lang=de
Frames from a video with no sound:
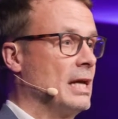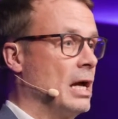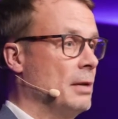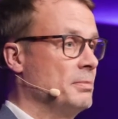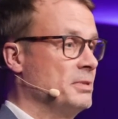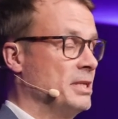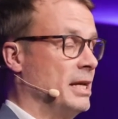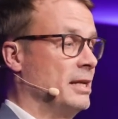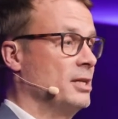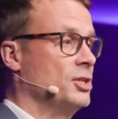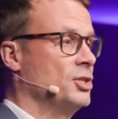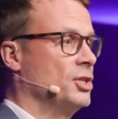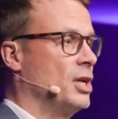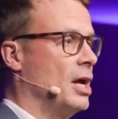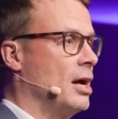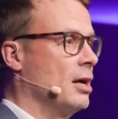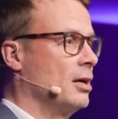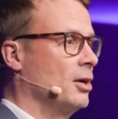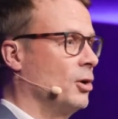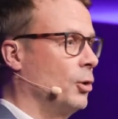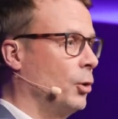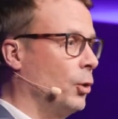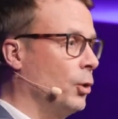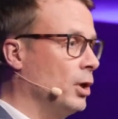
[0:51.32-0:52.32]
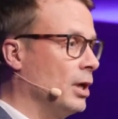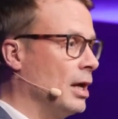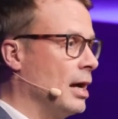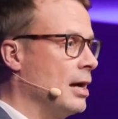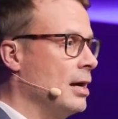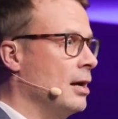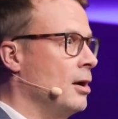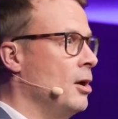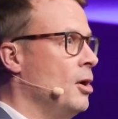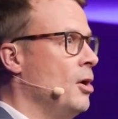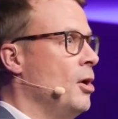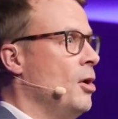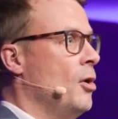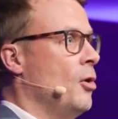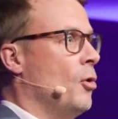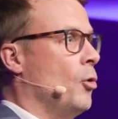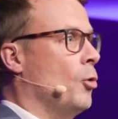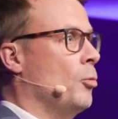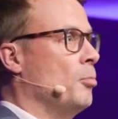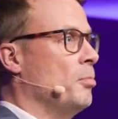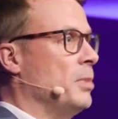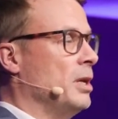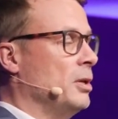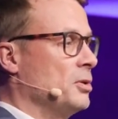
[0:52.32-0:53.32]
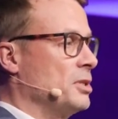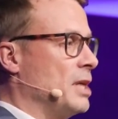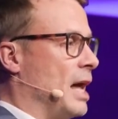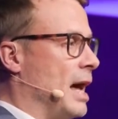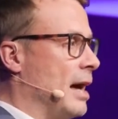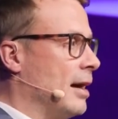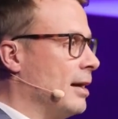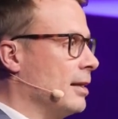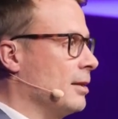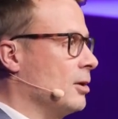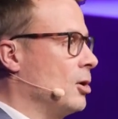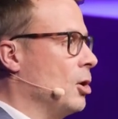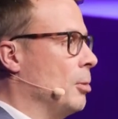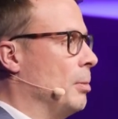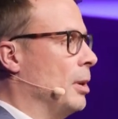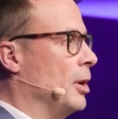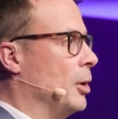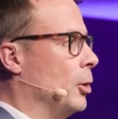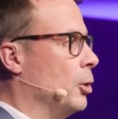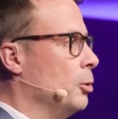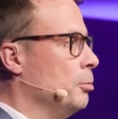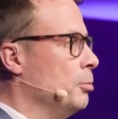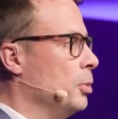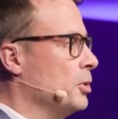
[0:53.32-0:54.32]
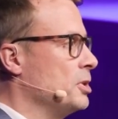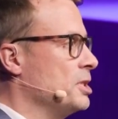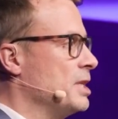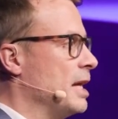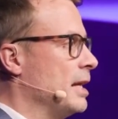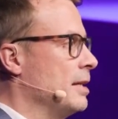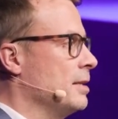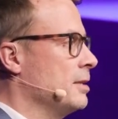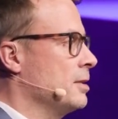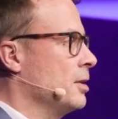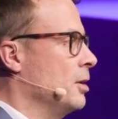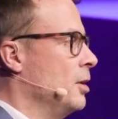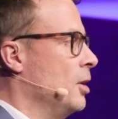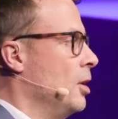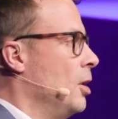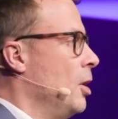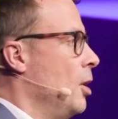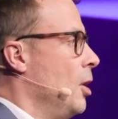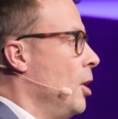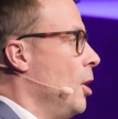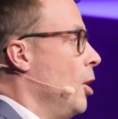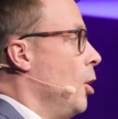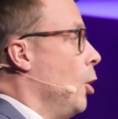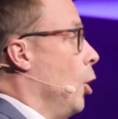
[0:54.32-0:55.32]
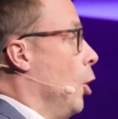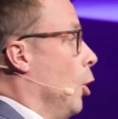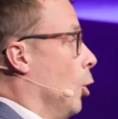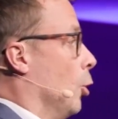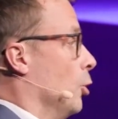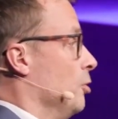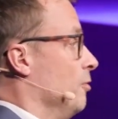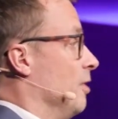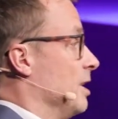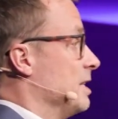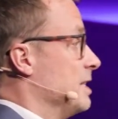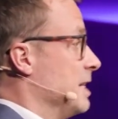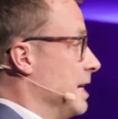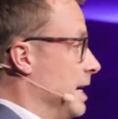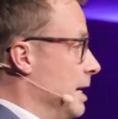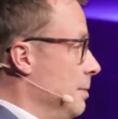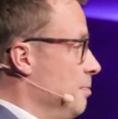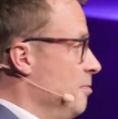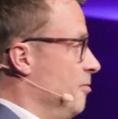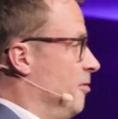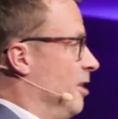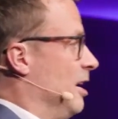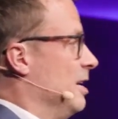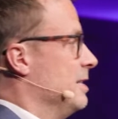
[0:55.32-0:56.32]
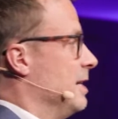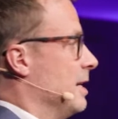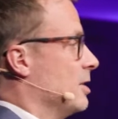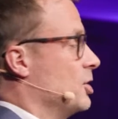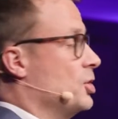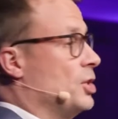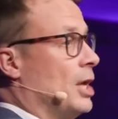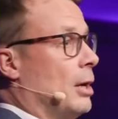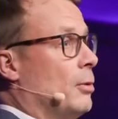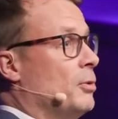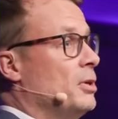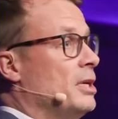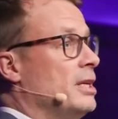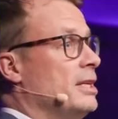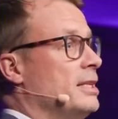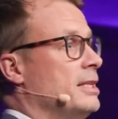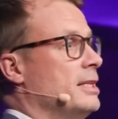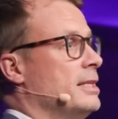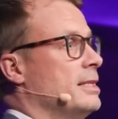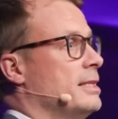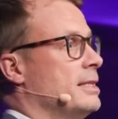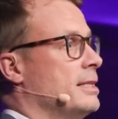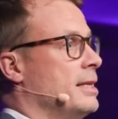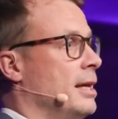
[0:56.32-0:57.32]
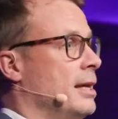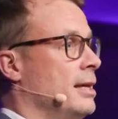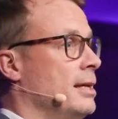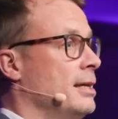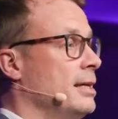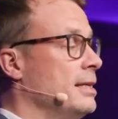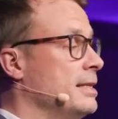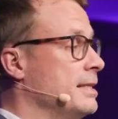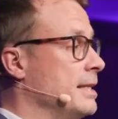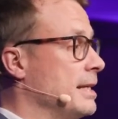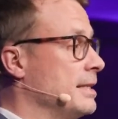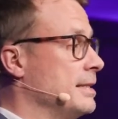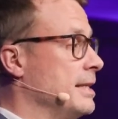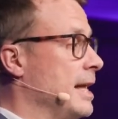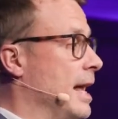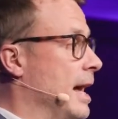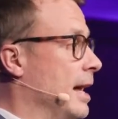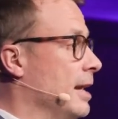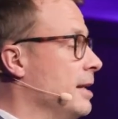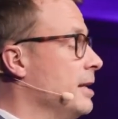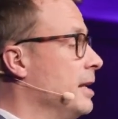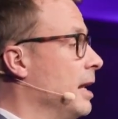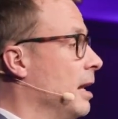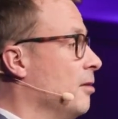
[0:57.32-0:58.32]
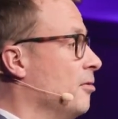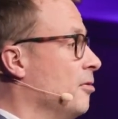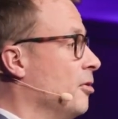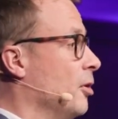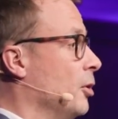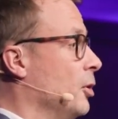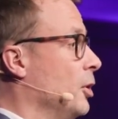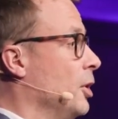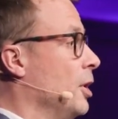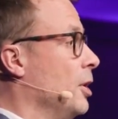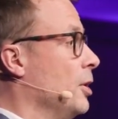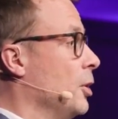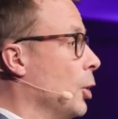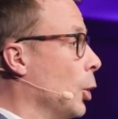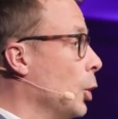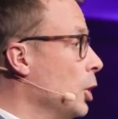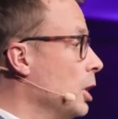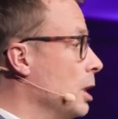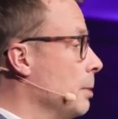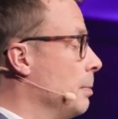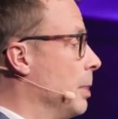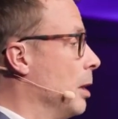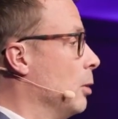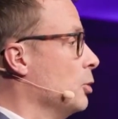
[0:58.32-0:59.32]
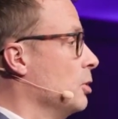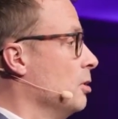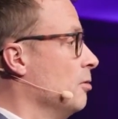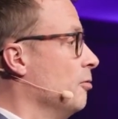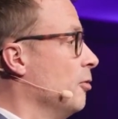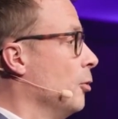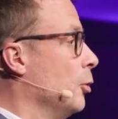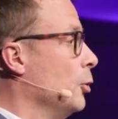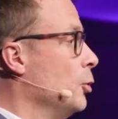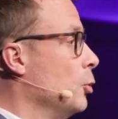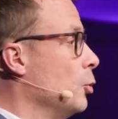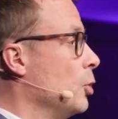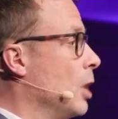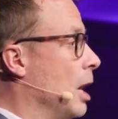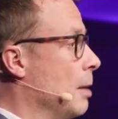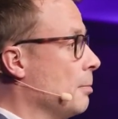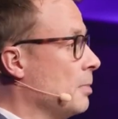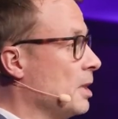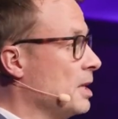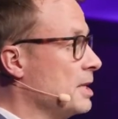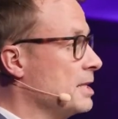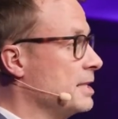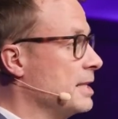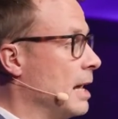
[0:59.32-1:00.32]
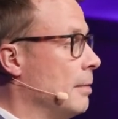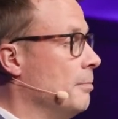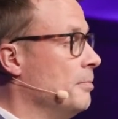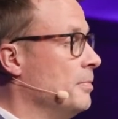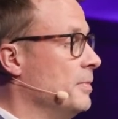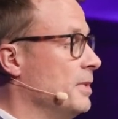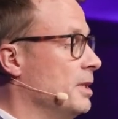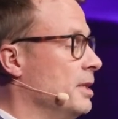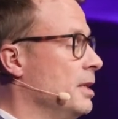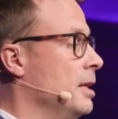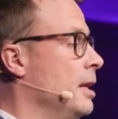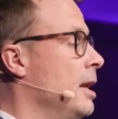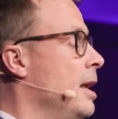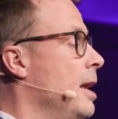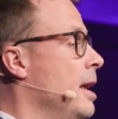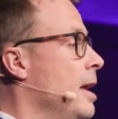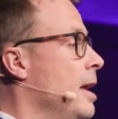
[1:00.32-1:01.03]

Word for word: gab es einen starken Rückgang um minus 8,9 Prozent und was ebenfalls erstaunlich ist, ist, dass der Anteil von neu gebauten Wohnungen am gesamten